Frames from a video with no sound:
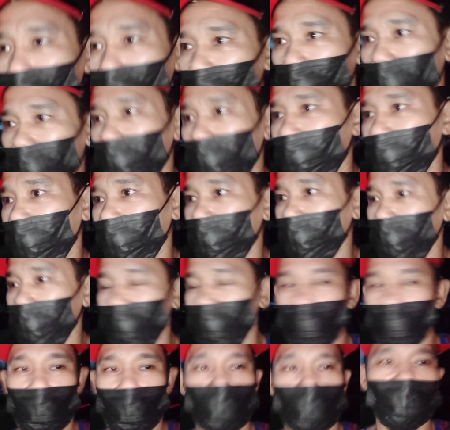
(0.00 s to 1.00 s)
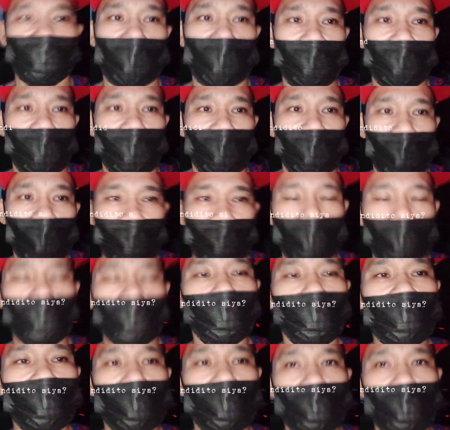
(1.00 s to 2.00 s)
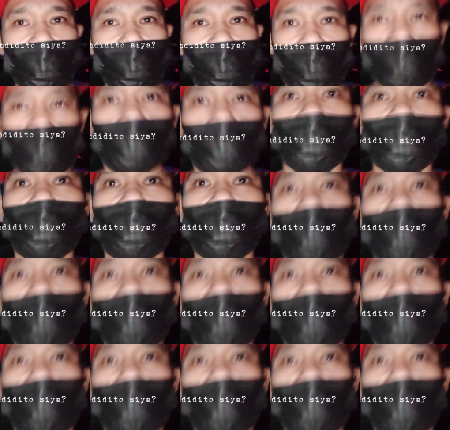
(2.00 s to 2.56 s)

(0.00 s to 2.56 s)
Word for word: kung bakit nandito siya. Ano bang ano